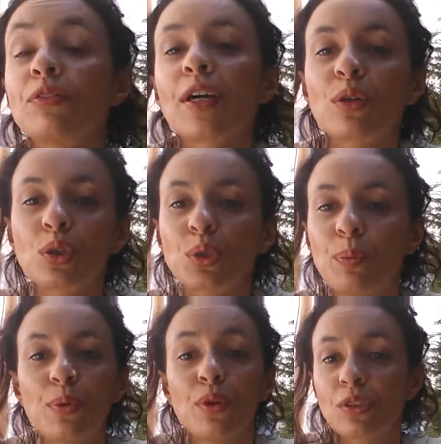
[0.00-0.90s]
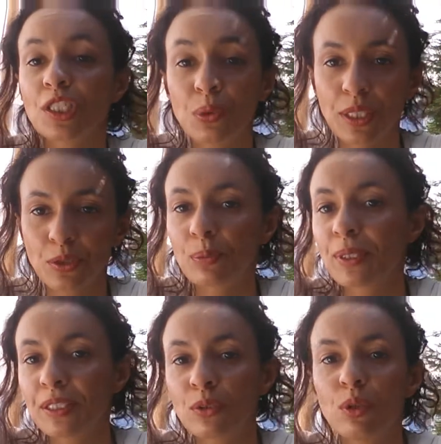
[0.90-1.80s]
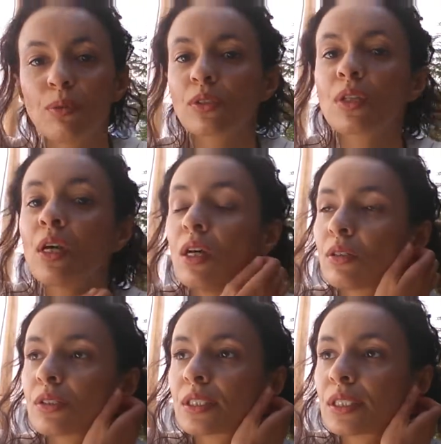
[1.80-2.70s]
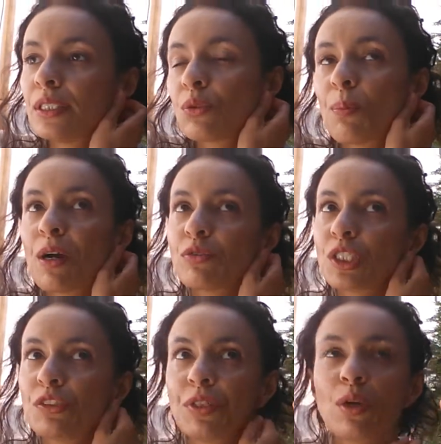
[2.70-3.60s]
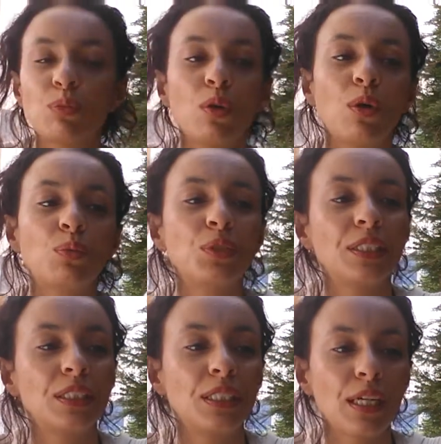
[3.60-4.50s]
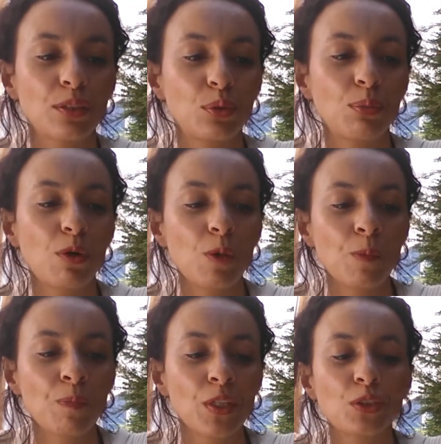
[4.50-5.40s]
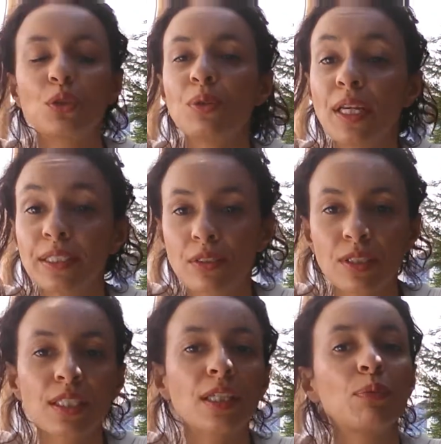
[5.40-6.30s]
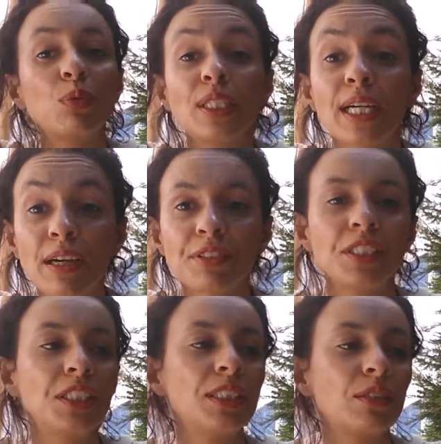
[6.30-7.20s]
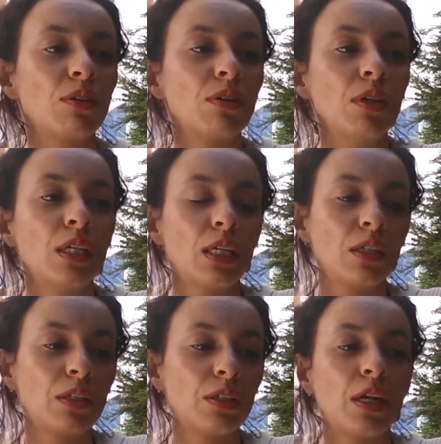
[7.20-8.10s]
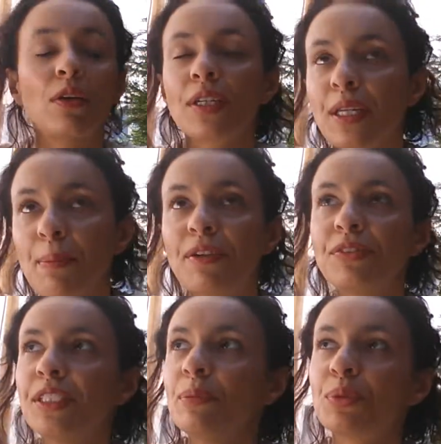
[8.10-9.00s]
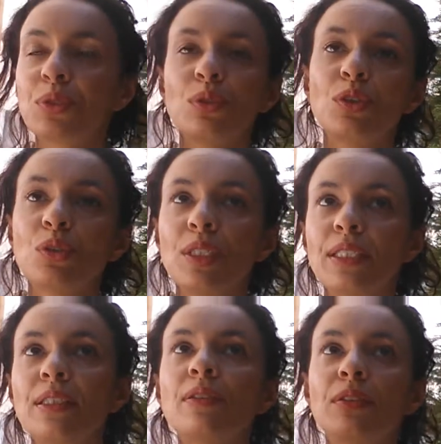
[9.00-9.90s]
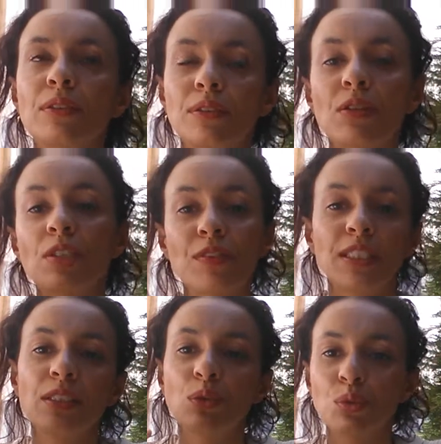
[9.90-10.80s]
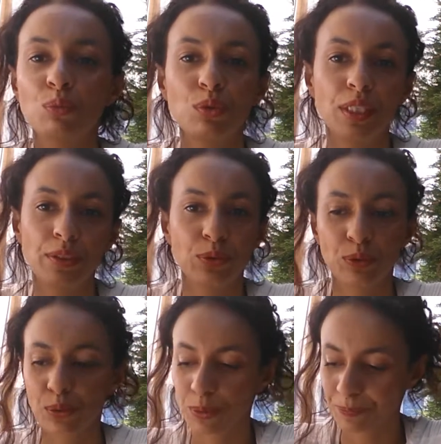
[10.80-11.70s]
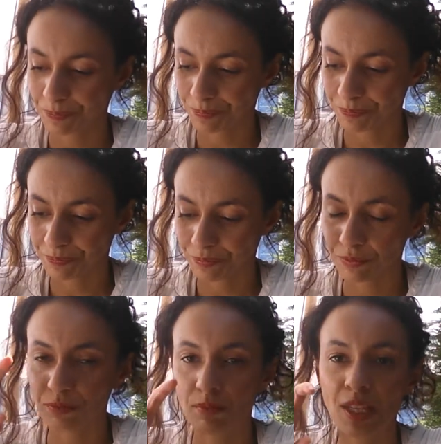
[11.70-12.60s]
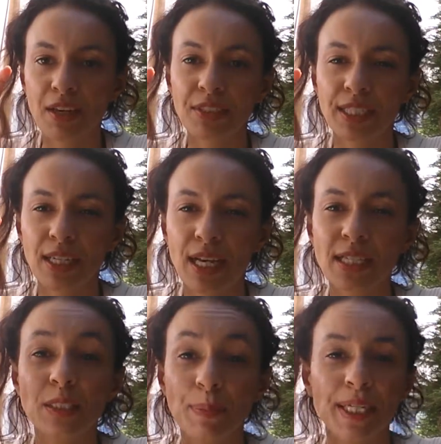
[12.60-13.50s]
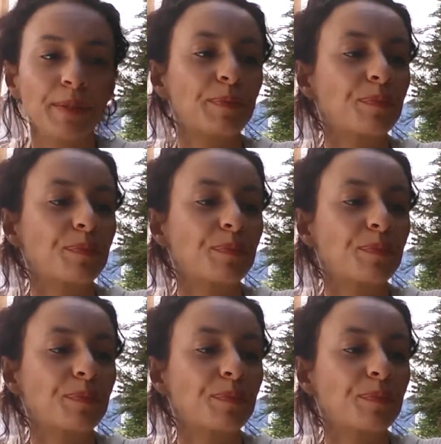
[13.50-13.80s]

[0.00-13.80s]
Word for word: Enfin, quand je peux, quand j'ai l'occasion de passer une commande. Sinon, parfois, je vais en, boutique directement. Celui-là, il sent très très bon, il est rafraîchissant. alors, il n'est pas fini puisque je l'ai transvasé dans une bouteille de, avec un spray.